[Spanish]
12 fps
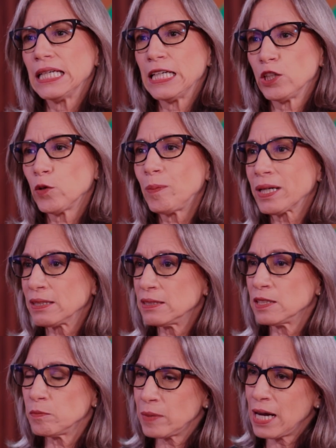ellos
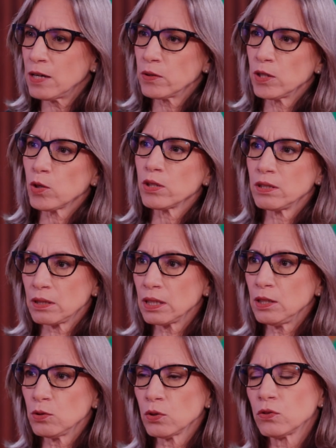participaron en los
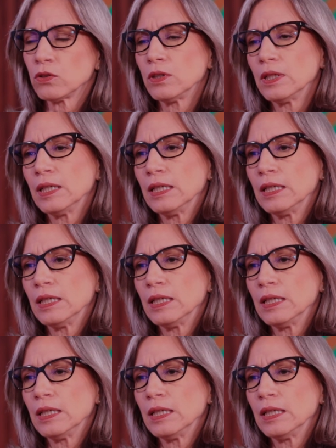distritos